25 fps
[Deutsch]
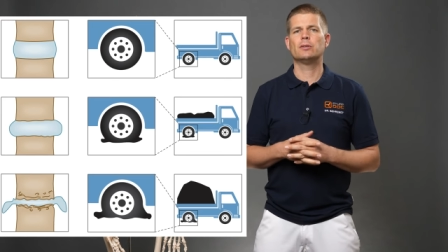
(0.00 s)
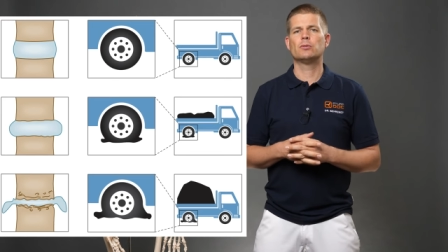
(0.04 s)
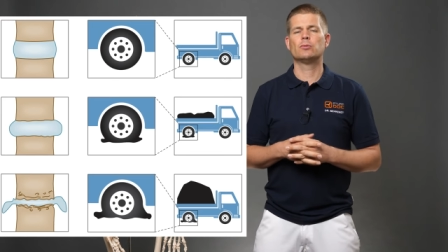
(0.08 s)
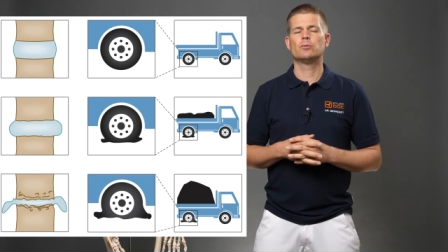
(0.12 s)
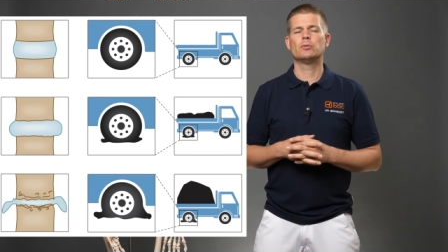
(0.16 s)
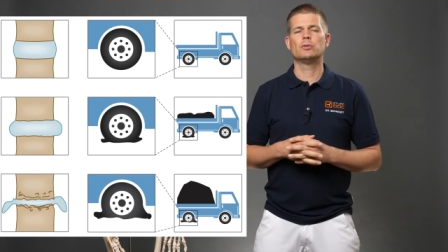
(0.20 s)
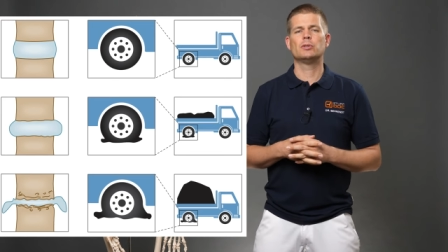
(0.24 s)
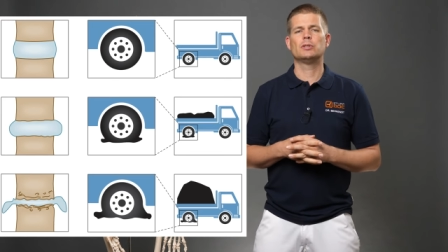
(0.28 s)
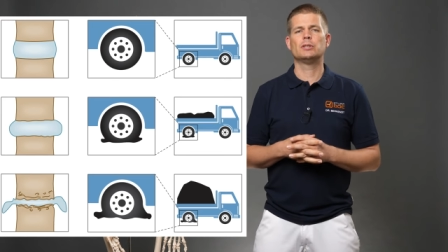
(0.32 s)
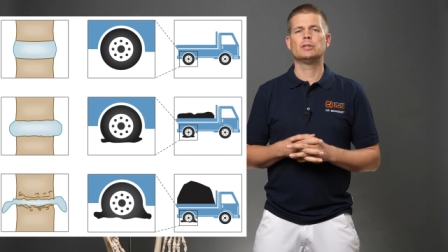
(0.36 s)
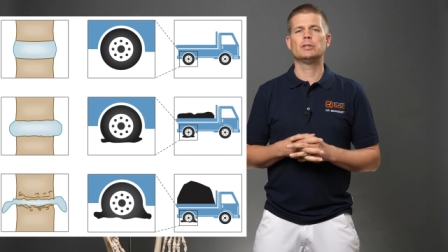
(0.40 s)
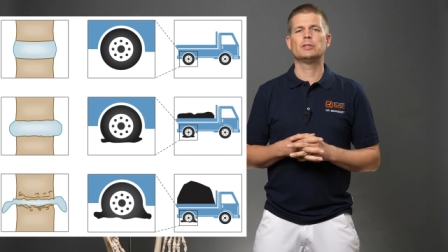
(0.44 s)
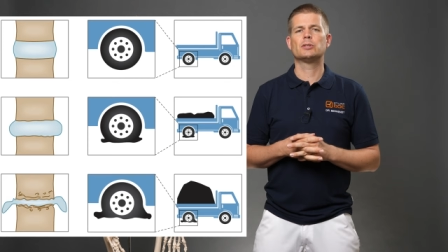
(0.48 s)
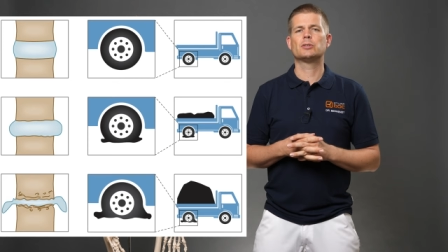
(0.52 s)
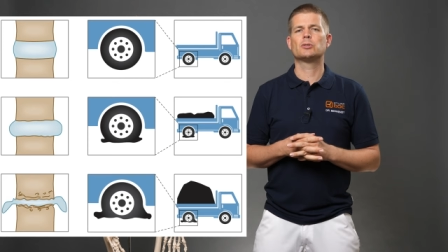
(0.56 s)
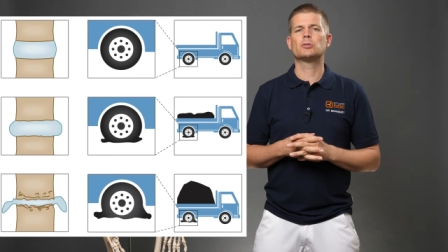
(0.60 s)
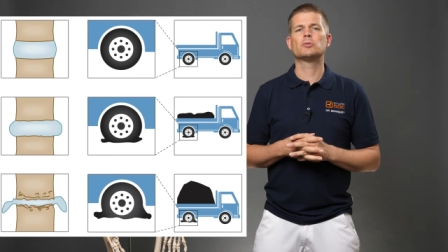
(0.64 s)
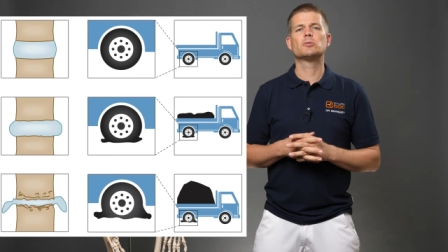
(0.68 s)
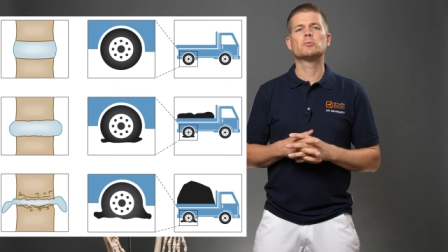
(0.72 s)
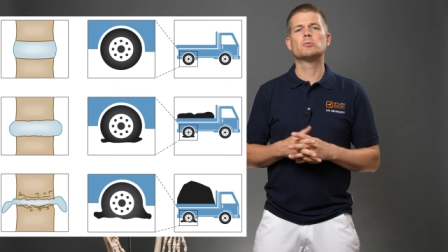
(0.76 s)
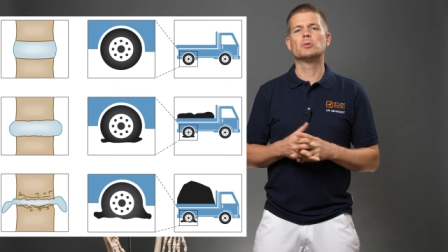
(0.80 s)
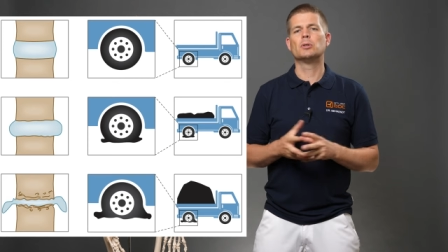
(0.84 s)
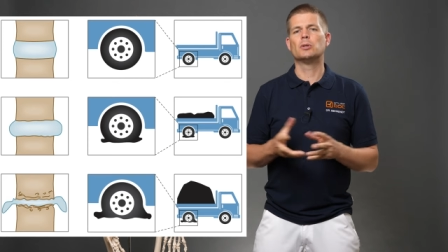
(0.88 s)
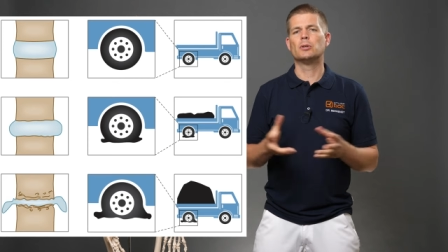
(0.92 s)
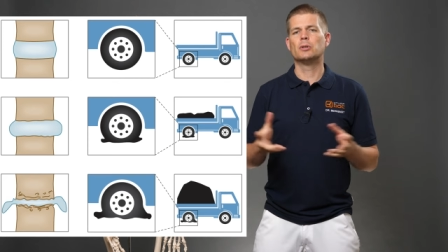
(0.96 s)
Und du
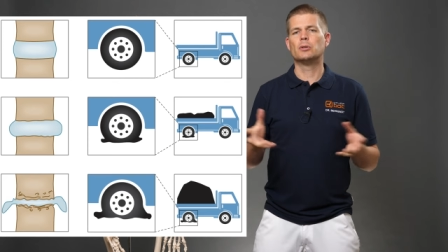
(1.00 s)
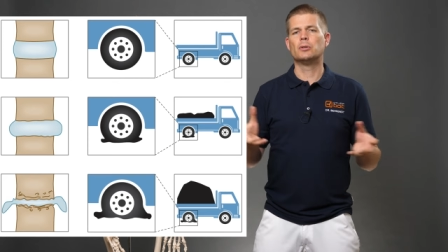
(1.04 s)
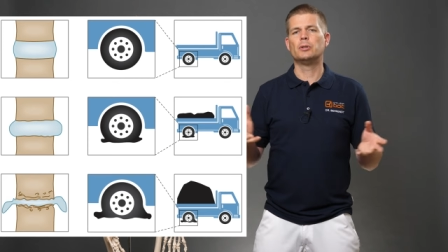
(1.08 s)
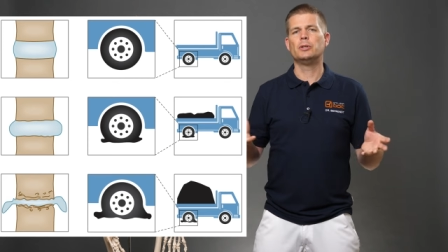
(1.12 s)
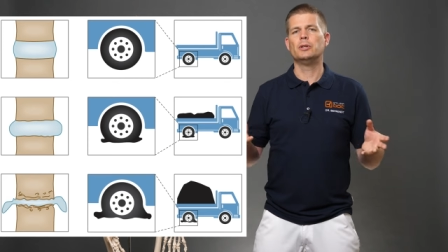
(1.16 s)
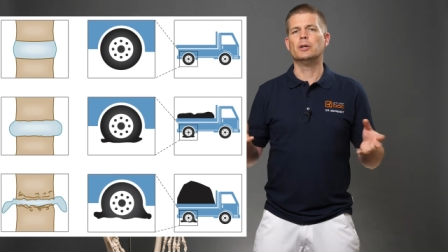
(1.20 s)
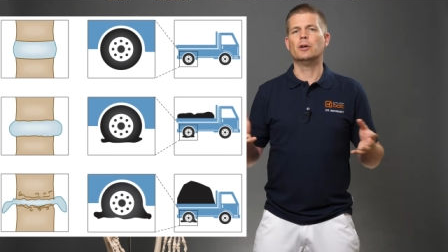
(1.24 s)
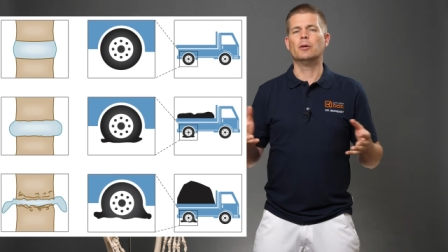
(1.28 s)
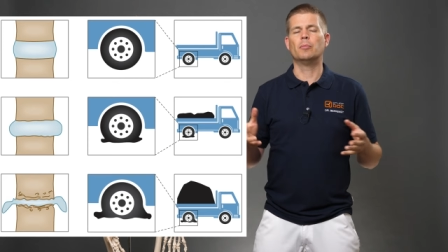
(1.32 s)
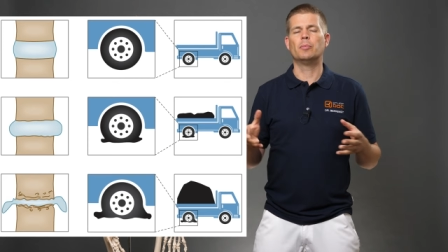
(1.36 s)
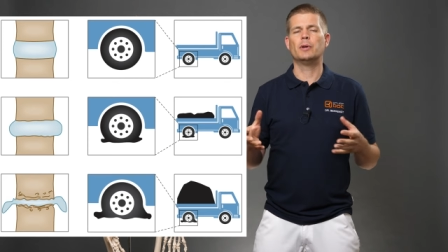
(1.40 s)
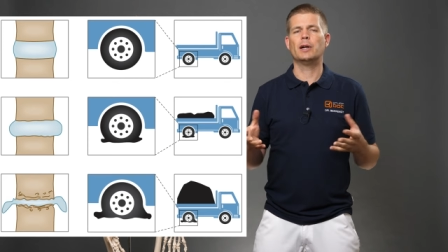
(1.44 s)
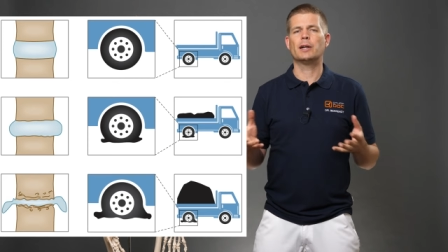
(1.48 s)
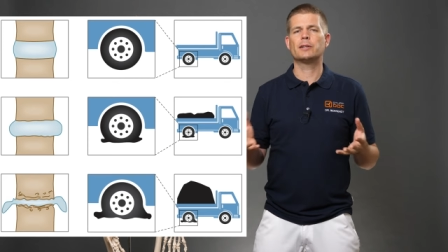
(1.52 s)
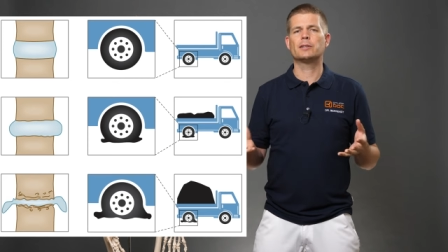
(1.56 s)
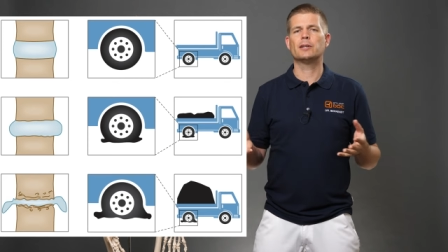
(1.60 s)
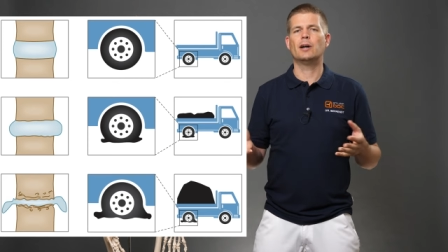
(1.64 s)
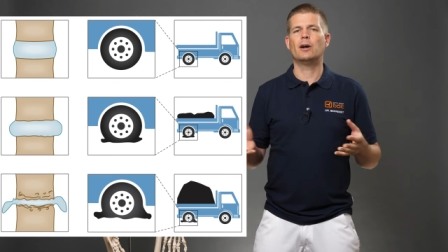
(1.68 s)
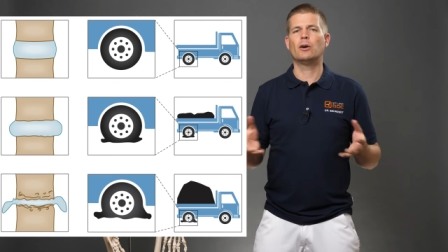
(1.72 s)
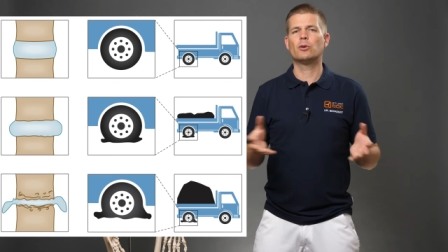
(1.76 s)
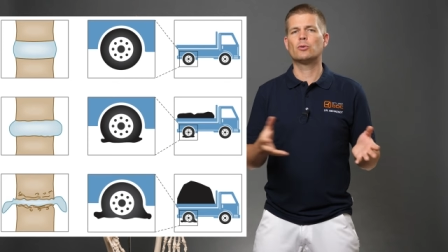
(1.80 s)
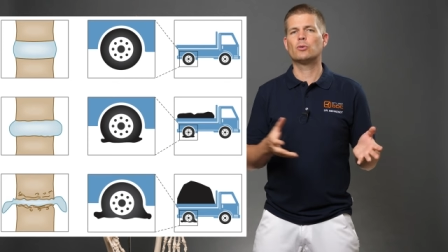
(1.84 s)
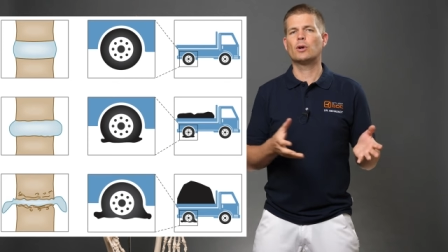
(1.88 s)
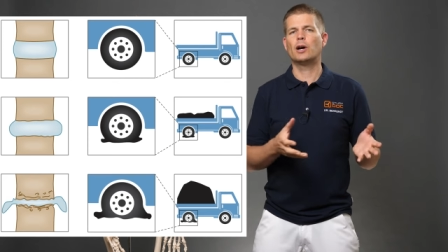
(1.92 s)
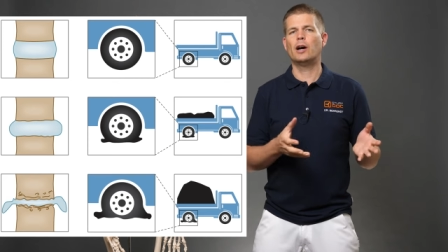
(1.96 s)
siehst äh, hier platte
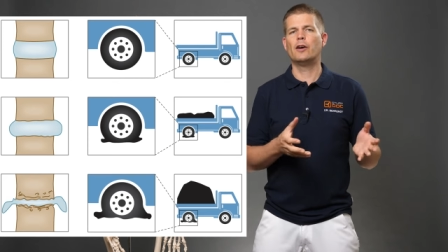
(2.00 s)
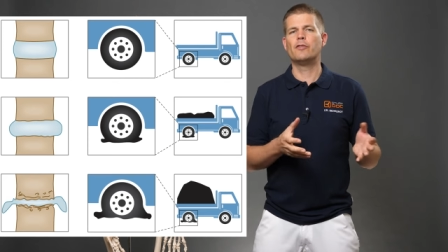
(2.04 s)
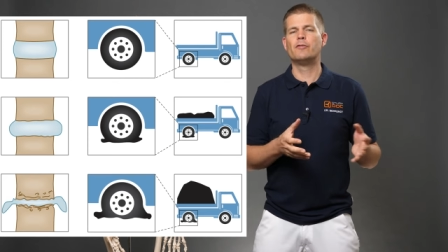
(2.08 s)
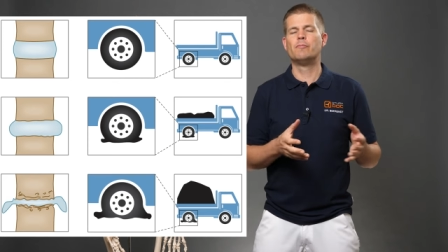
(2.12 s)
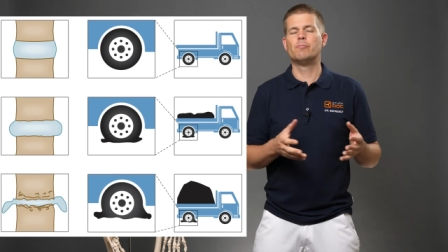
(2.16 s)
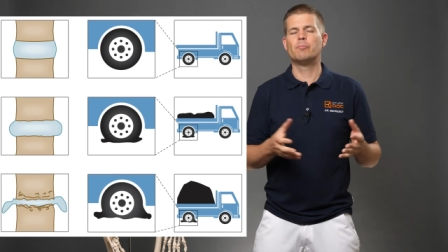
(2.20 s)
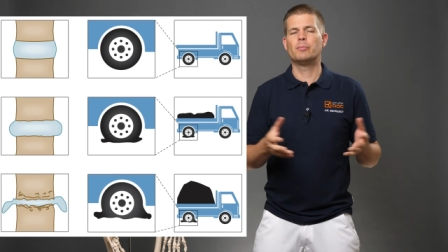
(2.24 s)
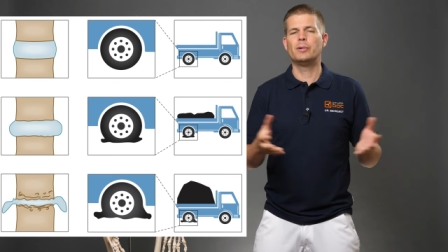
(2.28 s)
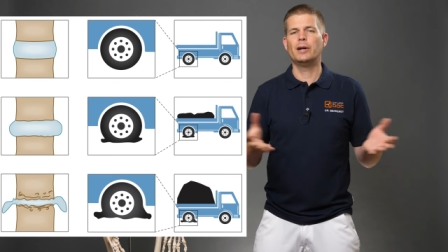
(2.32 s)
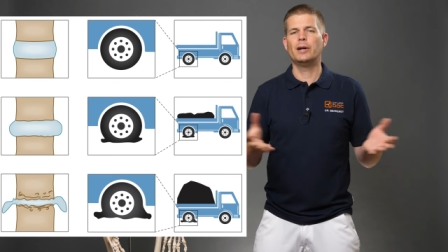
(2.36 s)
Autoreifen,